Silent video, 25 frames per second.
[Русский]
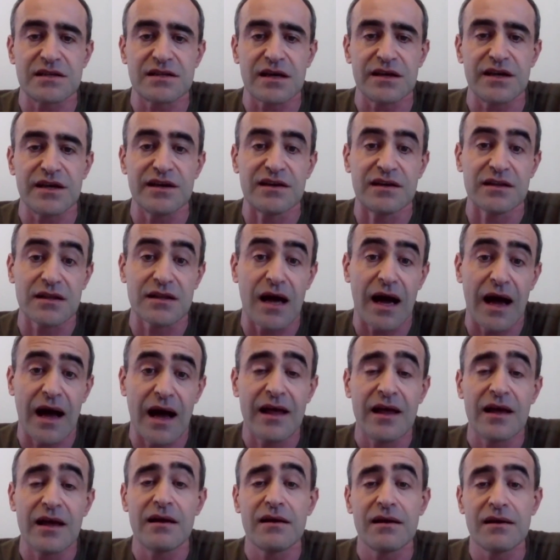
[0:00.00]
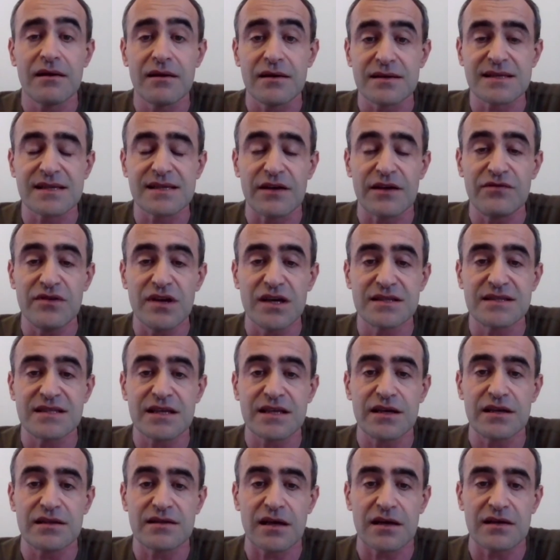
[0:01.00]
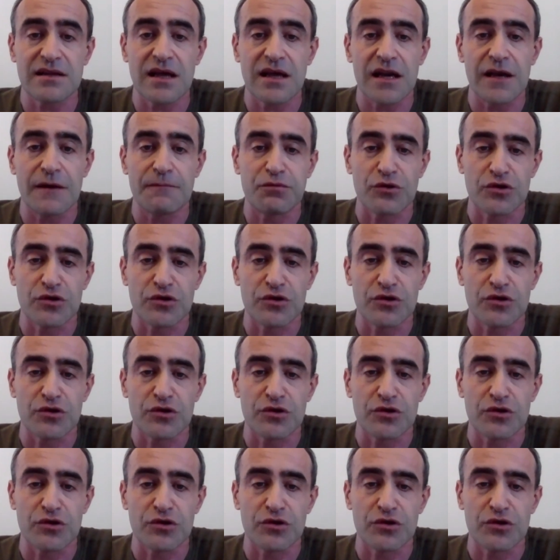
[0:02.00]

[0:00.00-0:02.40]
это игла э, советские и так далее,